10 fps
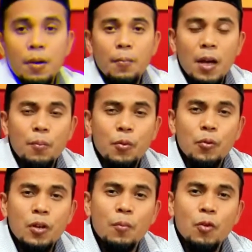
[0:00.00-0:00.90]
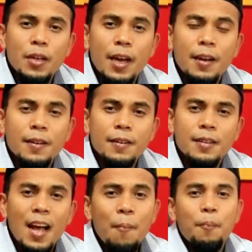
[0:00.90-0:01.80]
Bapak Ibu, kemudian
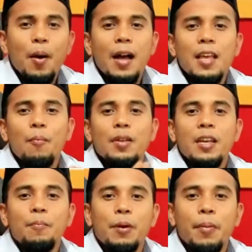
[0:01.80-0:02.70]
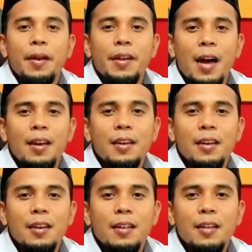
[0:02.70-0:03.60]
apa yang menjadi
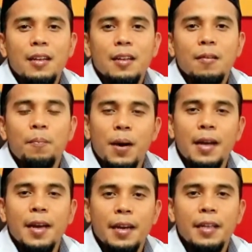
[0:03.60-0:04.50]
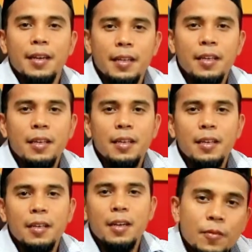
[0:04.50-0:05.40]
perbedaan paket ini?
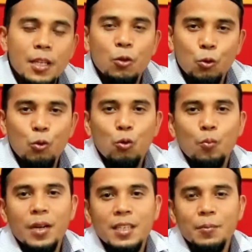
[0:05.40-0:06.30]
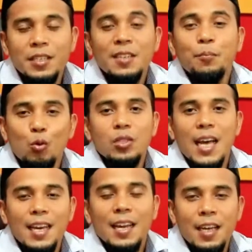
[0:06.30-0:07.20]
Tentu masing-masing
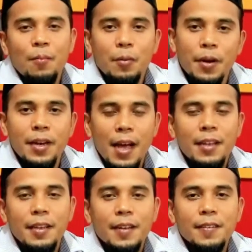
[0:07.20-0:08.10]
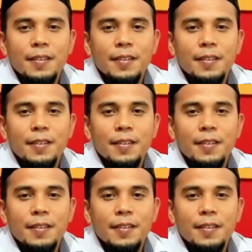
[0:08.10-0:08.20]
perusahaan ada perbedaannya.